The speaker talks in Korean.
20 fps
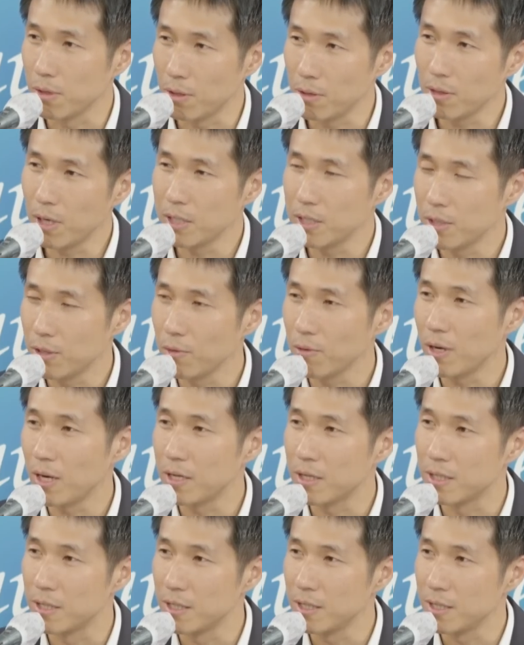여러 가지
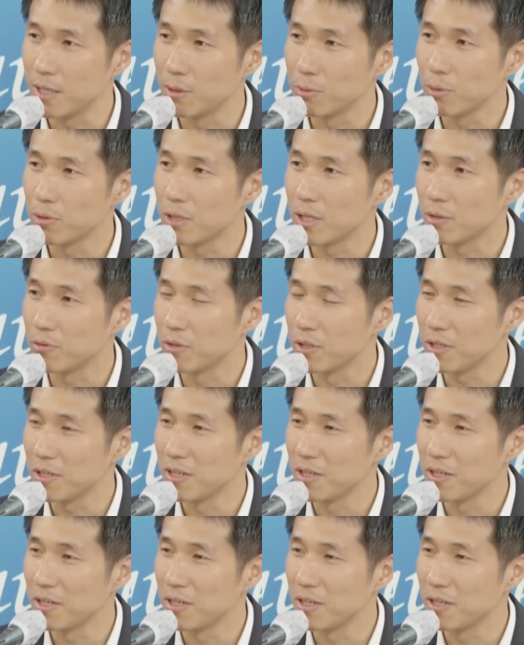성과를 내놓더라고요.